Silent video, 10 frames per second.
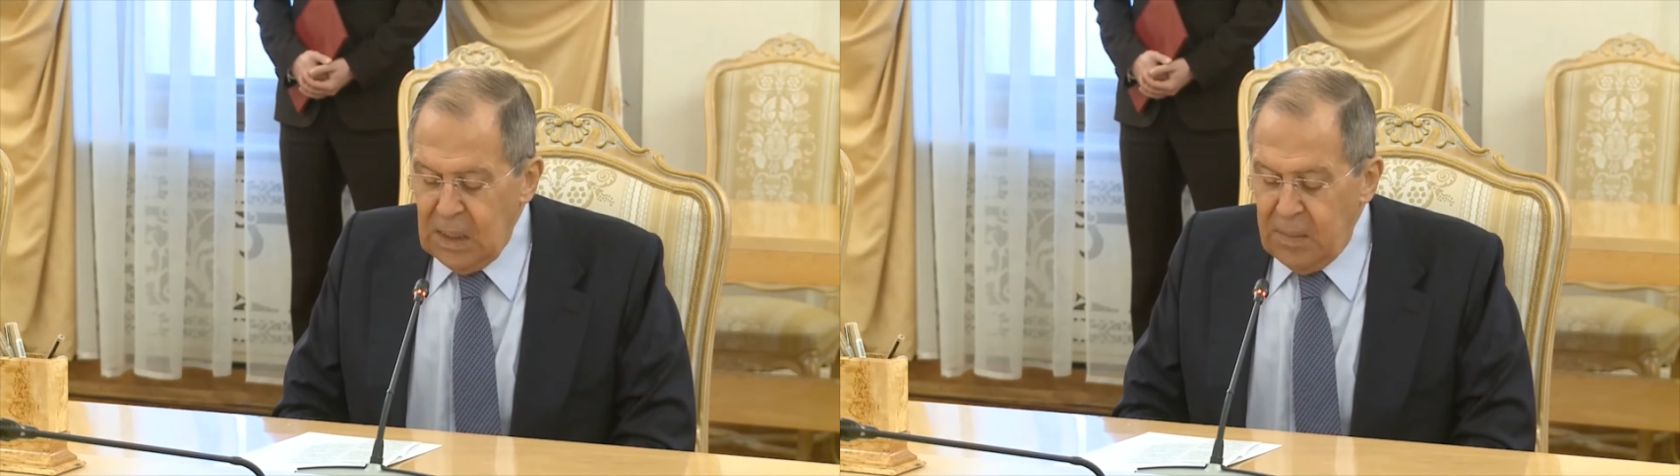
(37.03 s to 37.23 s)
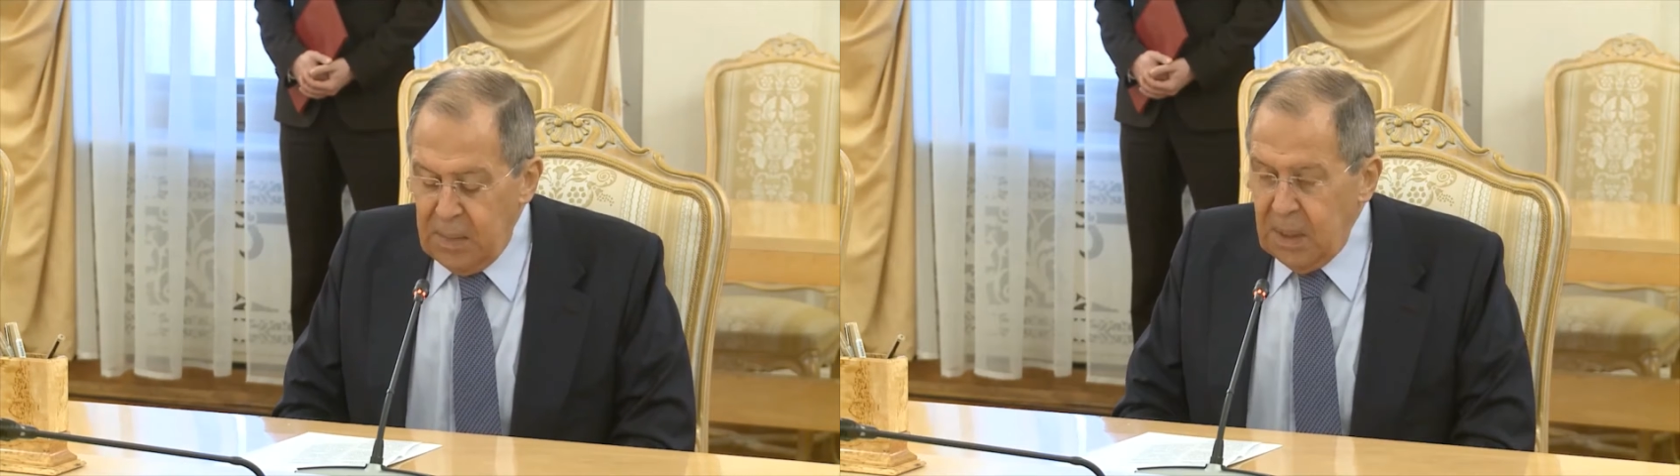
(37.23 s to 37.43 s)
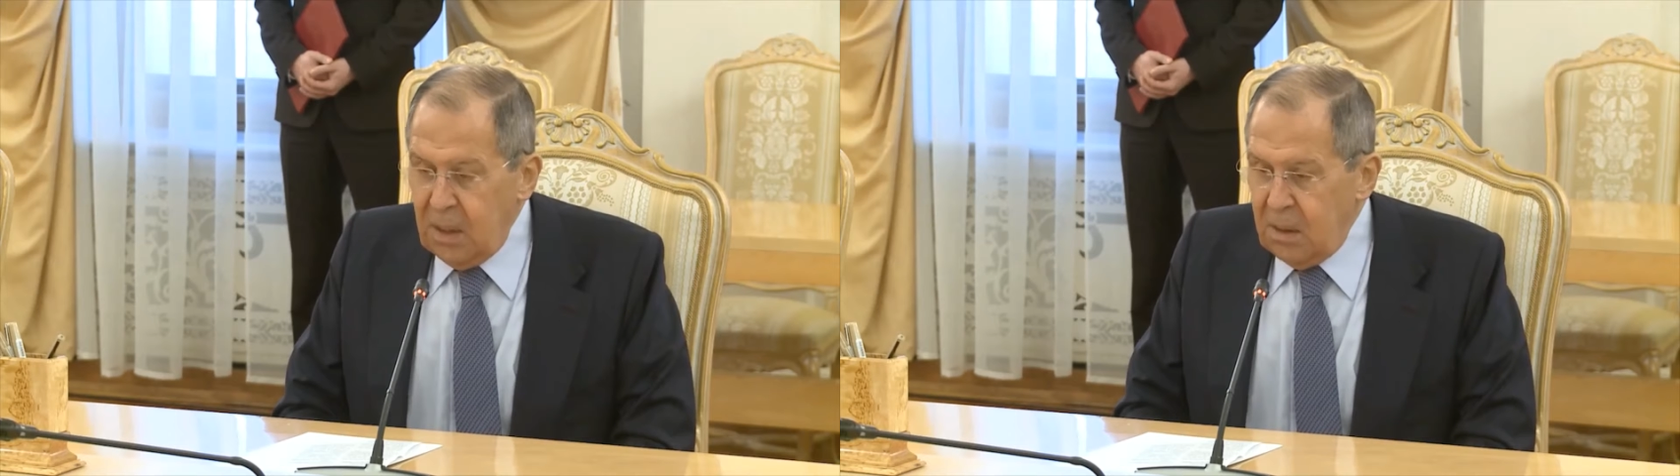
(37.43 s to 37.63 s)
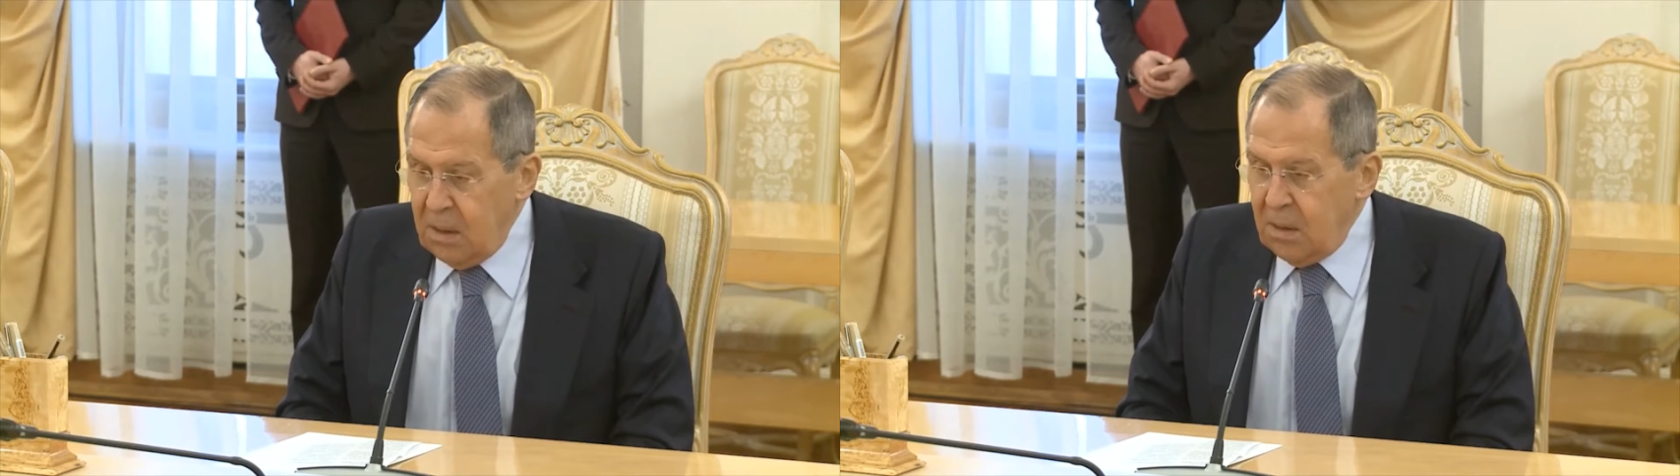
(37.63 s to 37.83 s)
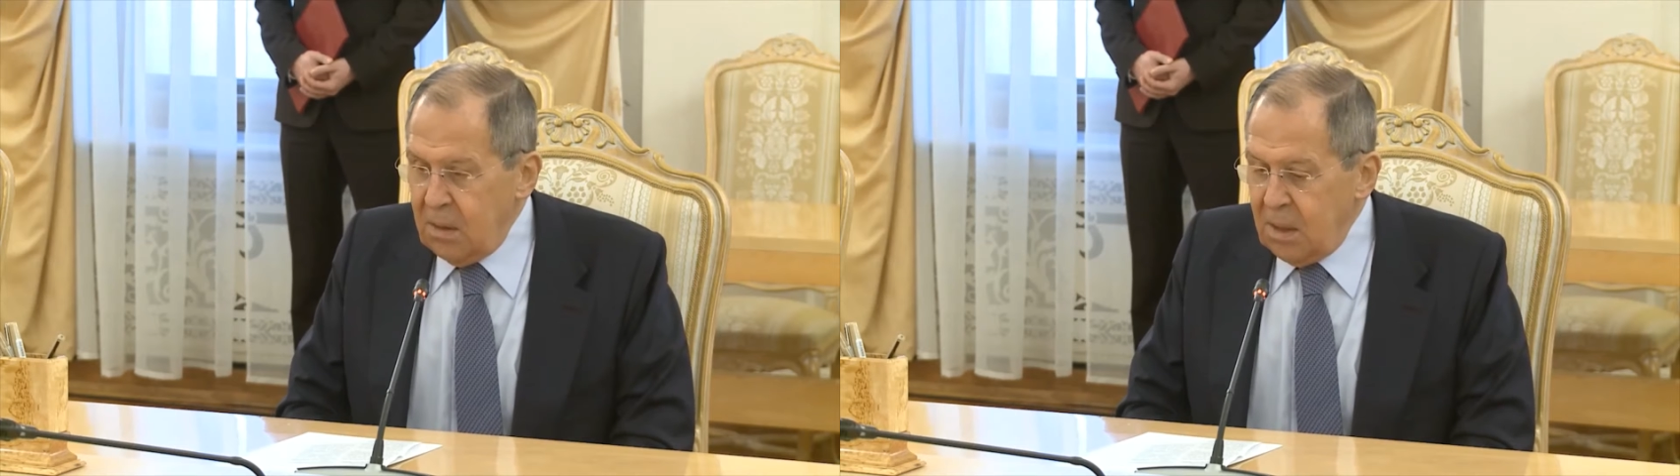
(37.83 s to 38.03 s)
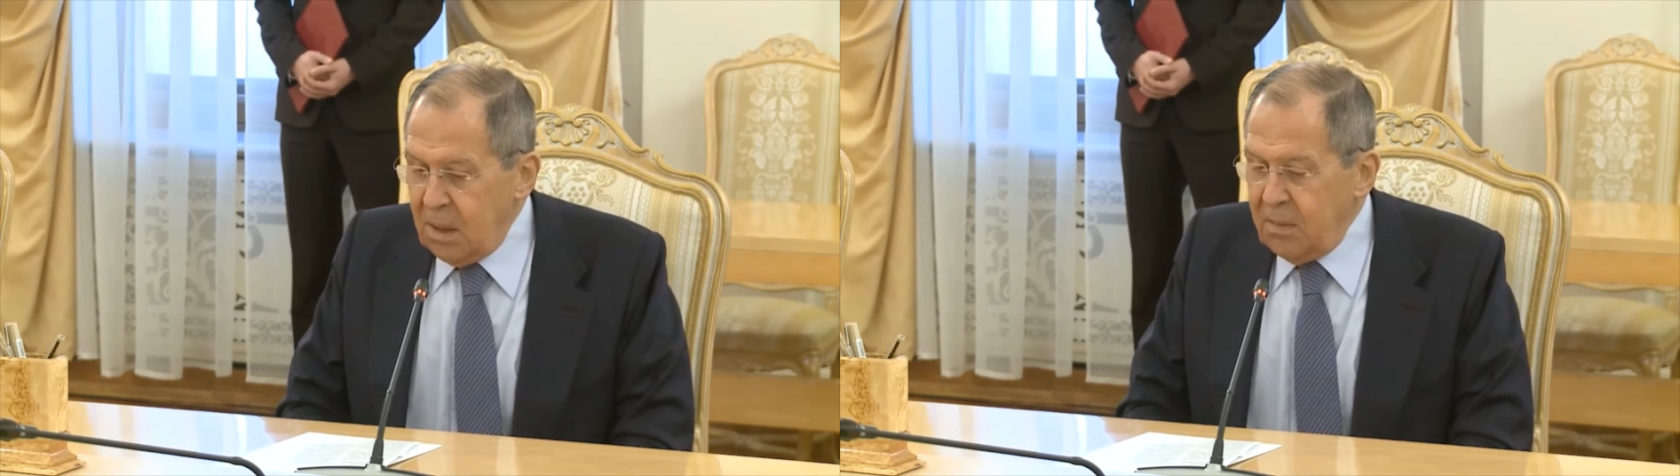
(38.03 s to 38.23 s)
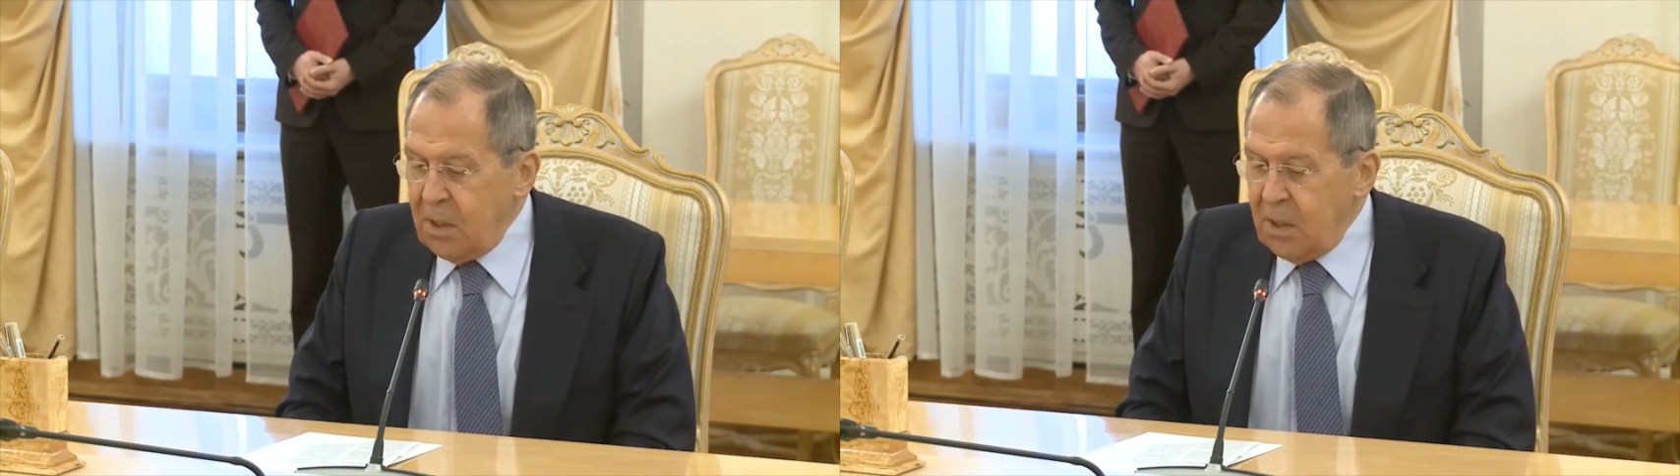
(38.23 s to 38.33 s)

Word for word: Э, мы, э, как